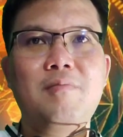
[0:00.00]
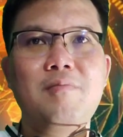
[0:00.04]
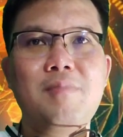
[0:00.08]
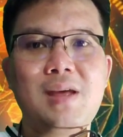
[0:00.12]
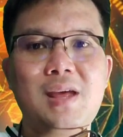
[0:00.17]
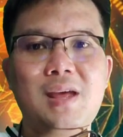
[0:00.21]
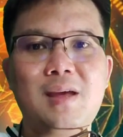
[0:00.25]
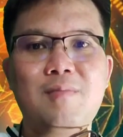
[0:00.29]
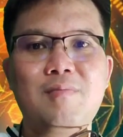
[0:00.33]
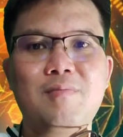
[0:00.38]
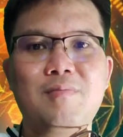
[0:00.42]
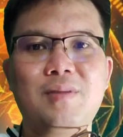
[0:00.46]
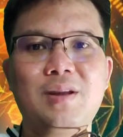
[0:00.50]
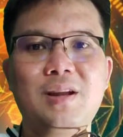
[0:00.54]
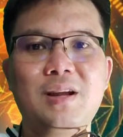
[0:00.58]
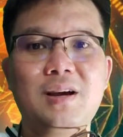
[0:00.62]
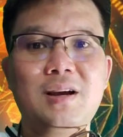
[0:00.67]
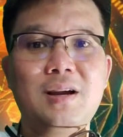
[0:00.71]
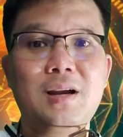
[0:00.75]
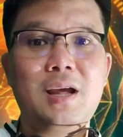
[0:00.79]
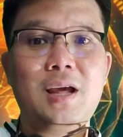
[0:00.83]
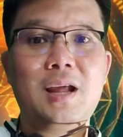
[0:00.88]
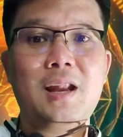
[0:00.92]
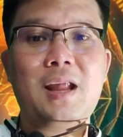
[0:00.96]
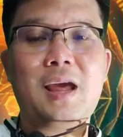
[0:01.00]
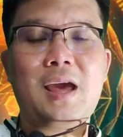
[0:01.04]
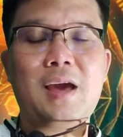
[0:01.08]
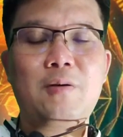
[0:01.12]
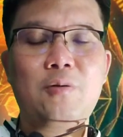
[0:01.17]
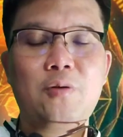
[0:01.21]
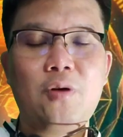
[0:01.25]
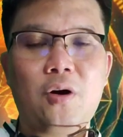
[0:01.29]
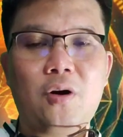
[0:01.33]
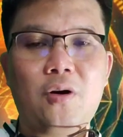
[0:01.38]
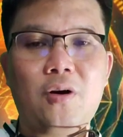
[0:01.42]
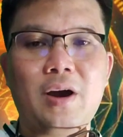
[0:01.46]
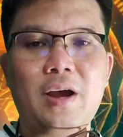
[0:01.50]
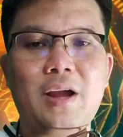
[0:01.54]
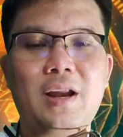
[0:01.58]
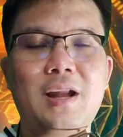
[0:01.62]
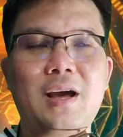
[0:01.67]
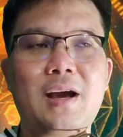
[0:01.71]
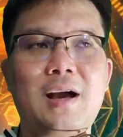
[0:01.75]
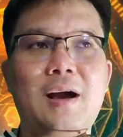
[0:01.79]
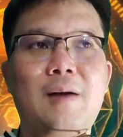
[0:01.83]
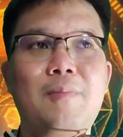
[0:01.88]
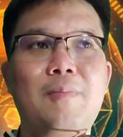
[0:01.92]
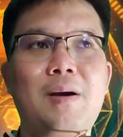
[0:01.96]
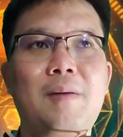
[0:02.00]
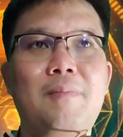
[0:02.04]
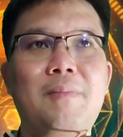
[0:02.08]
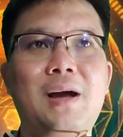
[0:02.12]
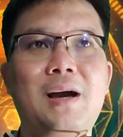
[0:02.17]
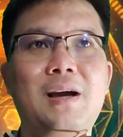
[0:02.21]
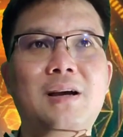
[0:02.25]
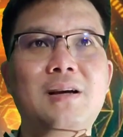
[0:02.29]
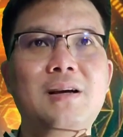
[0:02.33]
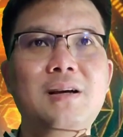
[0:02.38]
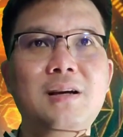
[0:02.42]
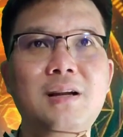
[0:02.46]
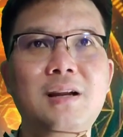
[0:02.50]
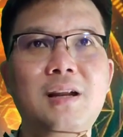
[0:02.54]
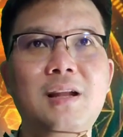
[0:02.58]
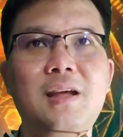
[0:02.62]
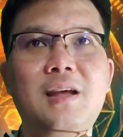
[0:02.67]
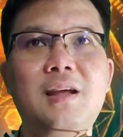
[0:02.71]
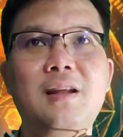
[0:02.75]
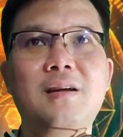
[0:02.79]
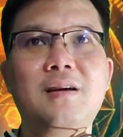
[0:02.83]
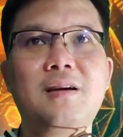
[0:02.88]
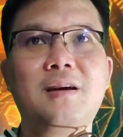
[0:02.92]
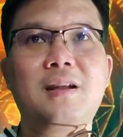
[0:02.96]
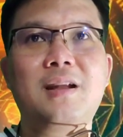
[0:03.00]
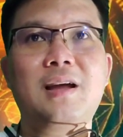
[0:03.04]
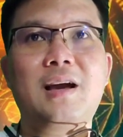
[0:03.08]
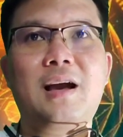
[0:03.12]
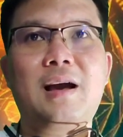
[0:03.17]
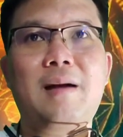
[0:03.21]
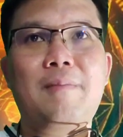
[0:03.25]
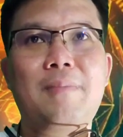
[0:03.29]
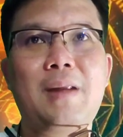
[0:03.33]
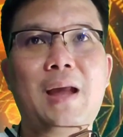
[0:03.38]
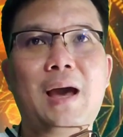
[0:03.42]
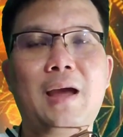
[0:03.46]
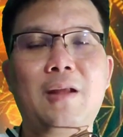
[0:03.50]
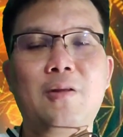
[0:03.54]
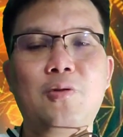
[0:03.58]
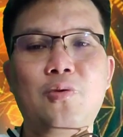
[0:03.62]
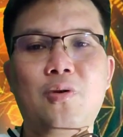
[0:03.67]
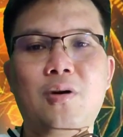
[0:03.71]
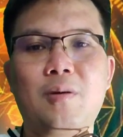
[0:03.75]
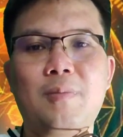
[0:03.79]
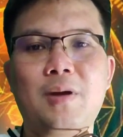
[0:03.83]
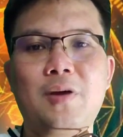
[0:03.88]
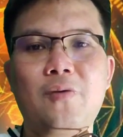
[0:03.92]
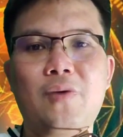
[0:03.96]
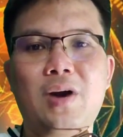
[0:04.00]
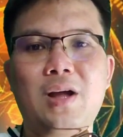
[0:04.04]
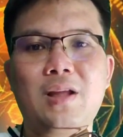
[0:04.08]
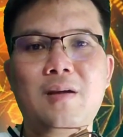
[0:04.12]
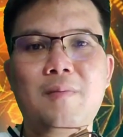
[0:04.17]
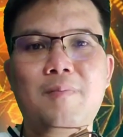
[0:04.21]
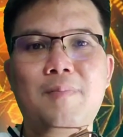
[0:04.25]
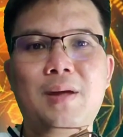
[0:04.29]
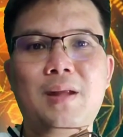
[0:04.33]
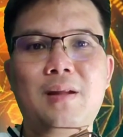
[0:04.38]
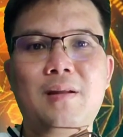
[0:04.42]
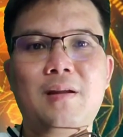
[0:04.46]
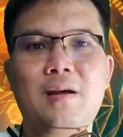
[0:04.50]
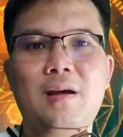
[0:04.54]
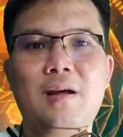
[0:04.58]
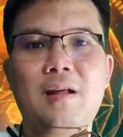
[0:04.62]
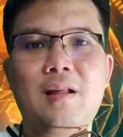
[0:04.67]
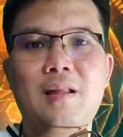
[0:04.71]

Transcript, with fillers: มีมหรือเหรียญแอลคอยนะครับกำลังขึ้นดีเลยนะครับ หลายตัวไม่ว่าจะเป็น